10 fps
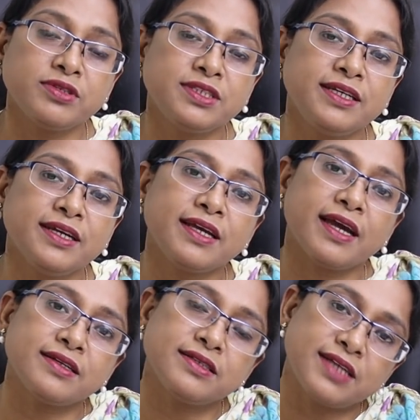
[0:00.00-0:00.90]
চীনের
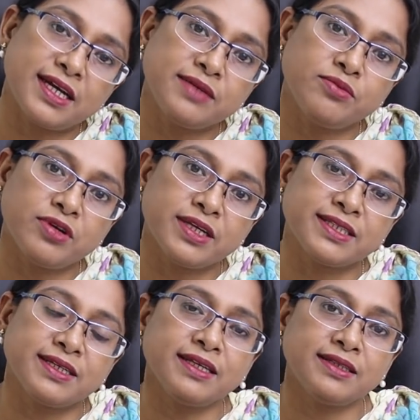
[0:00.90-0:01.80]
একটা স্টাডি
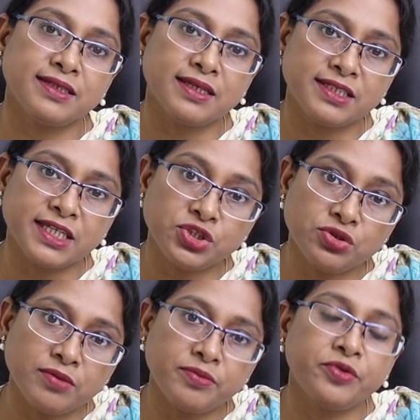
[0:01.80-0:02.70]
বলেছে যে
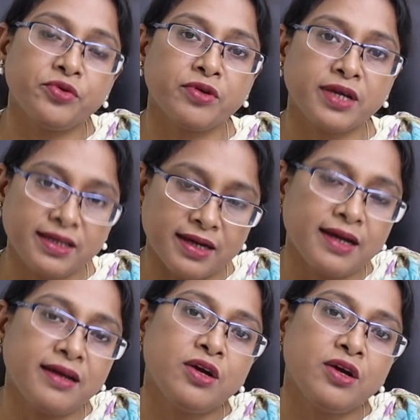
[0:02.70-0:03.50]
যেসব রোগীরা